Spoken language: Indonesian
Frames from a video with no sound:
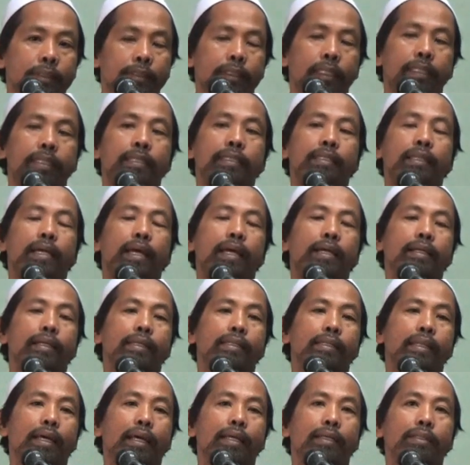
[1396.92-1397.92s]
Sehingga
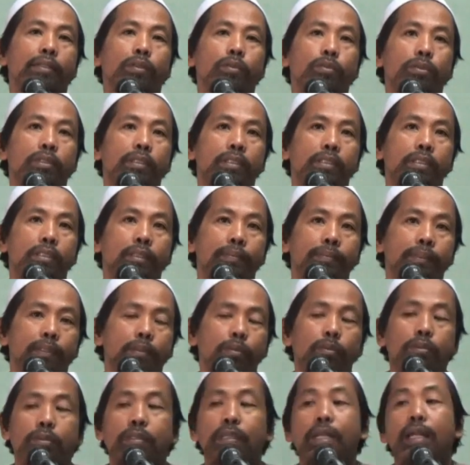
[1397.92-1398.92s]
kita itu hidup
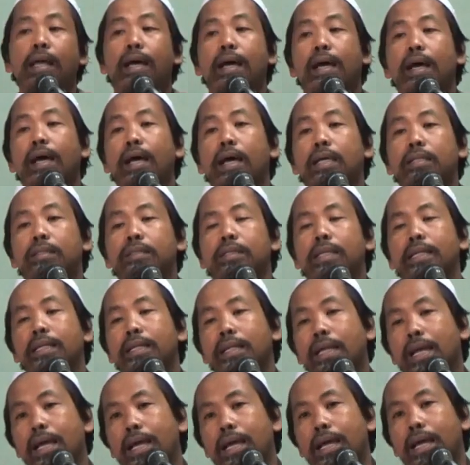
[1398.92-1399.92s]
itu jelas,
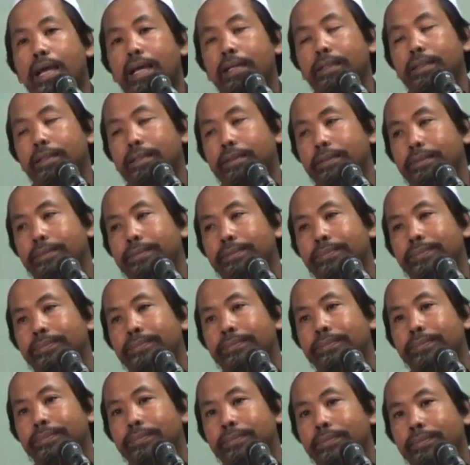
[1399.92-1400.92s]
enak gitu.
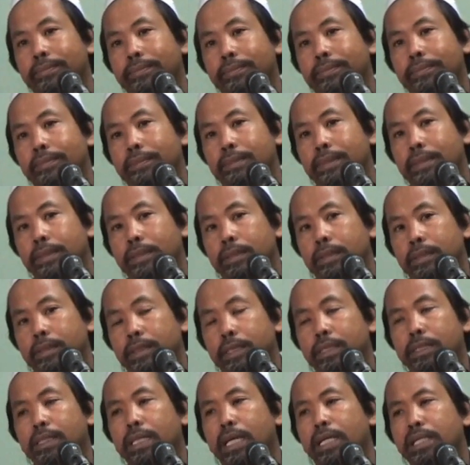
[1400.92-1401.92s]

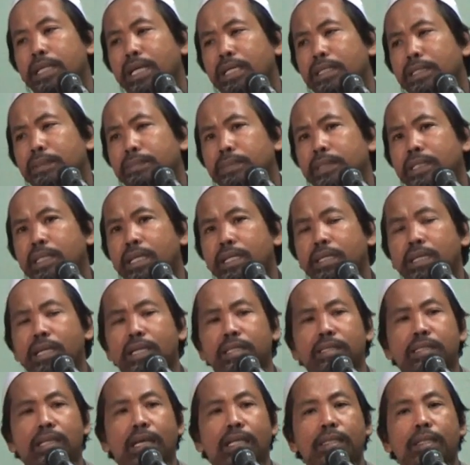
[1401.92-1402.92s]
Tidak yang dipikir
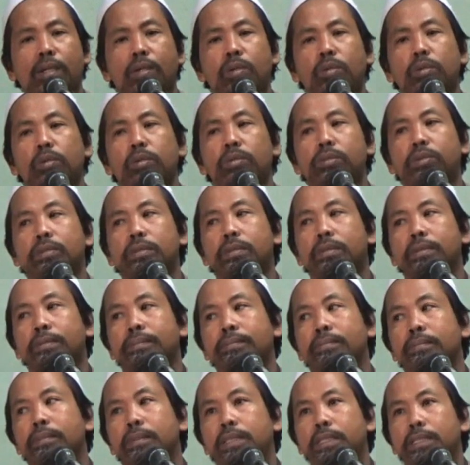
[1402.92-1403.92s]
kerja terus,
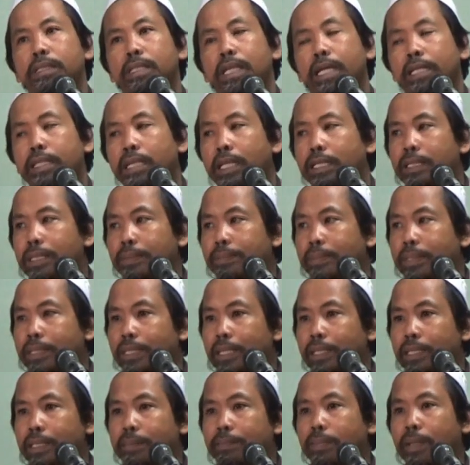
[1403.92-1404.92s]
tidak yang
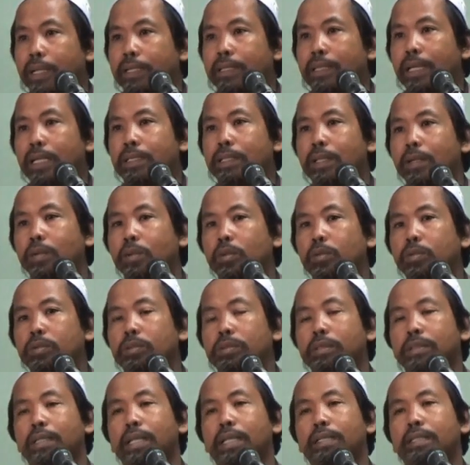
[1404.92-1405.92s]
dipikir ibadah
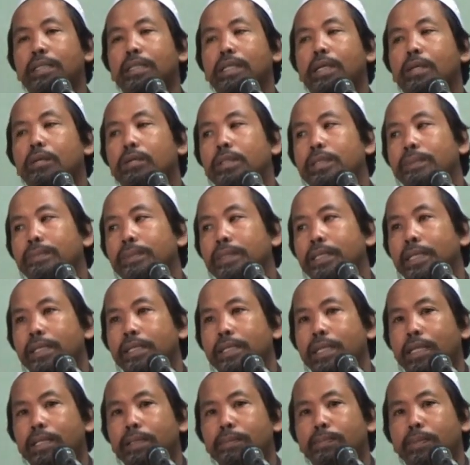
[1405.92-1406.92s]
terus. Nanti kalau
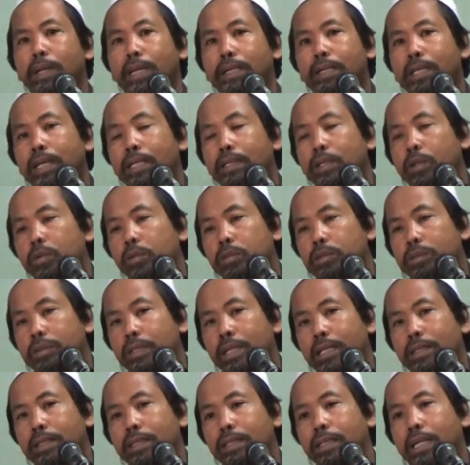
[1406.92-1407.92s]
dipikir yang ibadah terus,
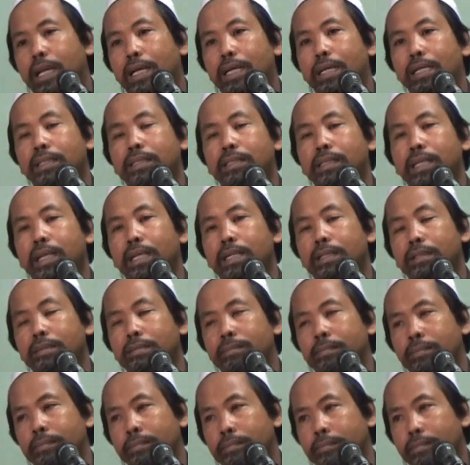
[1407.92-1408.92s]
nanti nggak
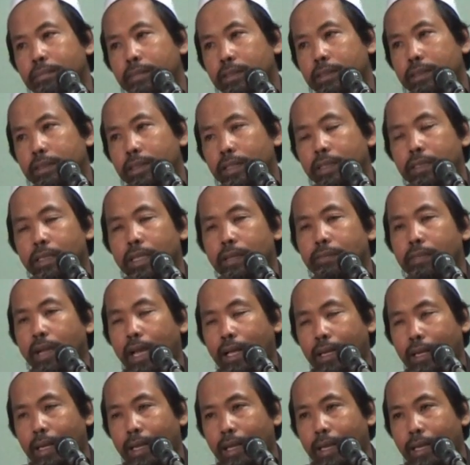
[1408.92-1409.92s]
kerja, istrinya
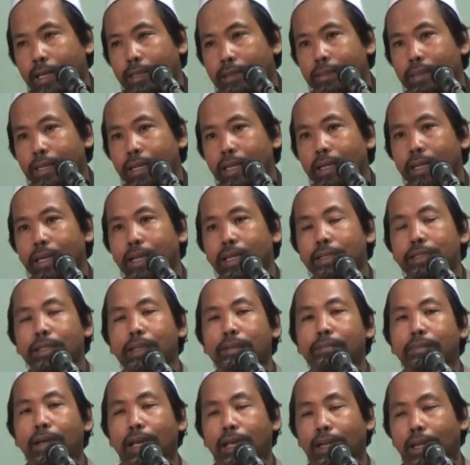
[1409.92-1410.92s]
marah,
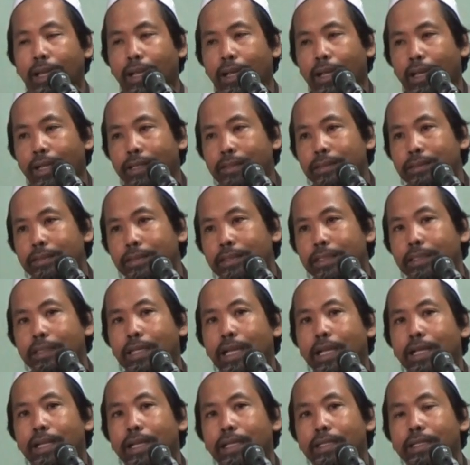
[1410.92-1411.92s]
anaknya marah,
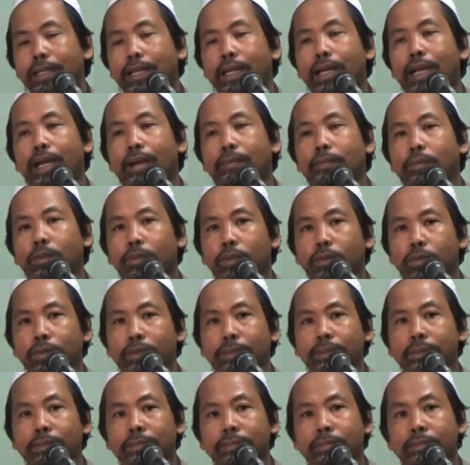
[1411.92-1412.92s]
tetangganya
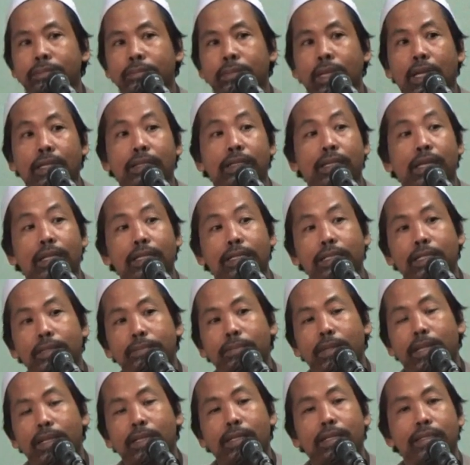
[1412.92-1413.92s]
ngamuk, Pak
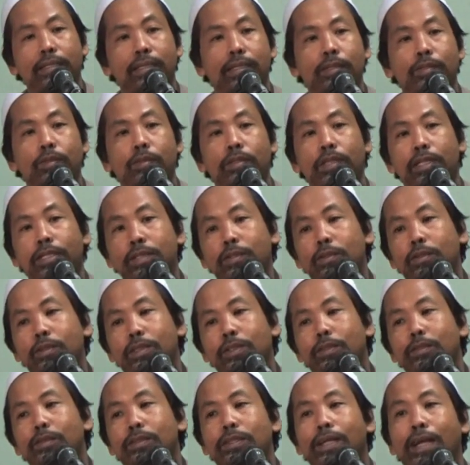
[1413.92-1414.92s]
Dandim akhirnya juga
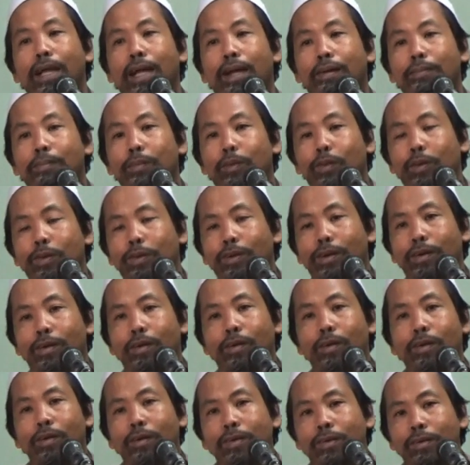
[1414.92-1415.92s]
ikut-ikut ngamuk.
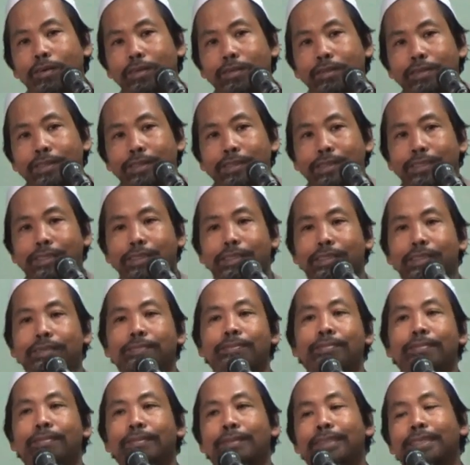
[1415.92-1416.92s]
Oh,
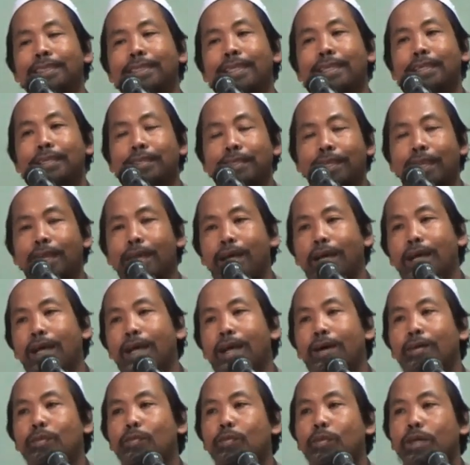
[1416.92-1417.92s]

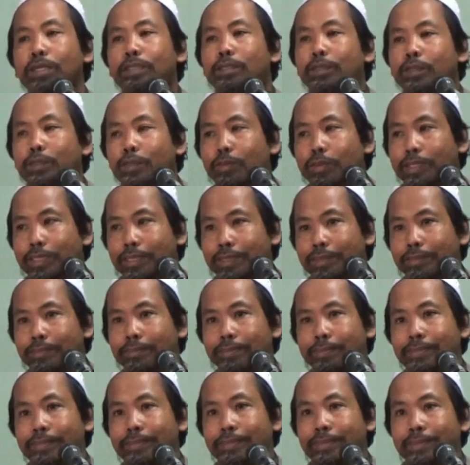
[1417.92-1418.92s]
awas kue,
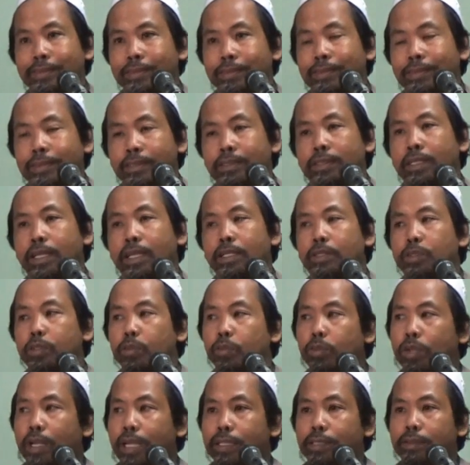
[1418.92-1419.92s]

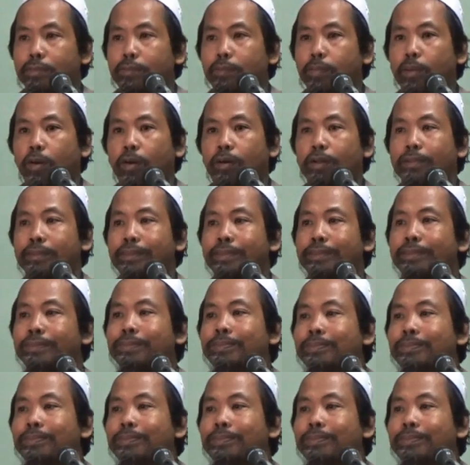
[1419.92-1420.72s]
sunati pok.